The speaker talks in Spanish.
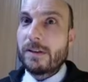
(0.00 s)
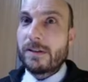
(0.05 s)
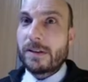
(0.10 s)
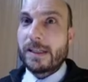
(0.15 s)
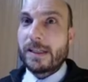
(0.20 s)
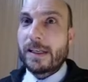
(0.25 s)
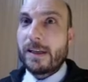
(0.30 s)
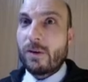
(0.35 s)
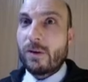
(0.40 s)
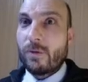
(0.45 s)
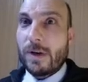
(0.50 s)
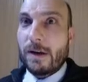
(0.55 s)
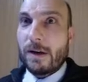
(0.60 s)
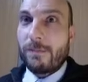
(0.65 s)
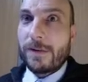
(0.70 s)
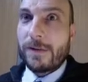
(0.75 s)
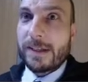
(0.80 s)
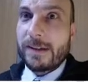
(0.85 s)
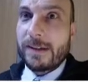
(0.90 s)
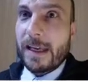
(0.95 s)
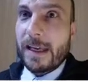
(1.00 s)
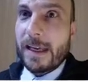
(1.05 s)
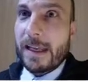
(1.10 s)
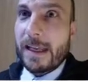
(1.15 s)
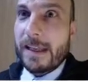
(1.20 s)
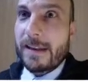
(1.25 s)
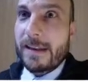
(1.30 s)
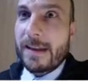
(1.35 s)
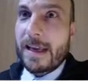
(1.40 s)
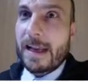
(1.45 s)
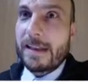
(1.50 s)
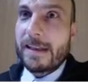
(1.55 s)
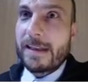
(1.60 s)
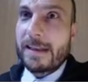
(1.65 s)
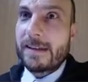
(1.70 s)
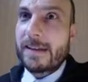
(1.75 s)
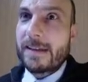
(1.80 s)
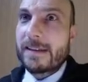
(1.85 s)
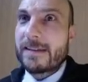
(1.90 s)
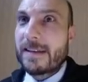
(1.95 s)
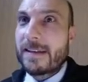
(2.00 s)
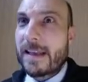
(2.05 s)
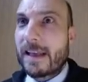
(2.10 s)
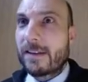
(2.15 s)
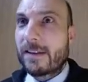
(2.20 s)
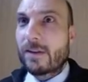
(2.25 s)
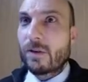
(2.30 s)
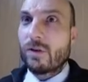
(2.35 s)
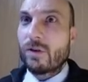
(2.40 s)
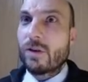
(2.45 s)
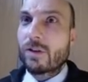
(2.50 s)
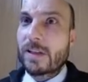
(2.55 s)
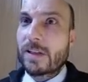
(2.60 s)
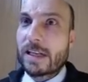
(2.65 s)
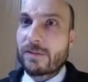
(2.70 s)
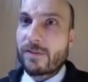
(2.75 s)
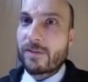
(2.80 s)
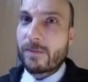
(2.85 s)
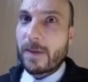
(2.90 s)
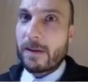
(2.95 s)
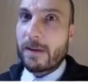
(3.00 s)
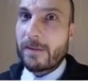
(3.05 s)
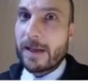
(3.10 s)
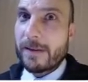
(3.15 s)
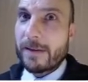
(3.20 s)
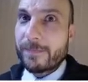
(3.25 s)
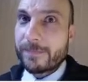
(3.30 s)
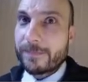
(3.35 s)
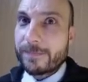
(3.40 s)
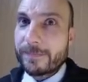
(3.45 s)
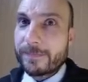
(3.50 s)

tiene una fuente ideal de intensidad no transformable.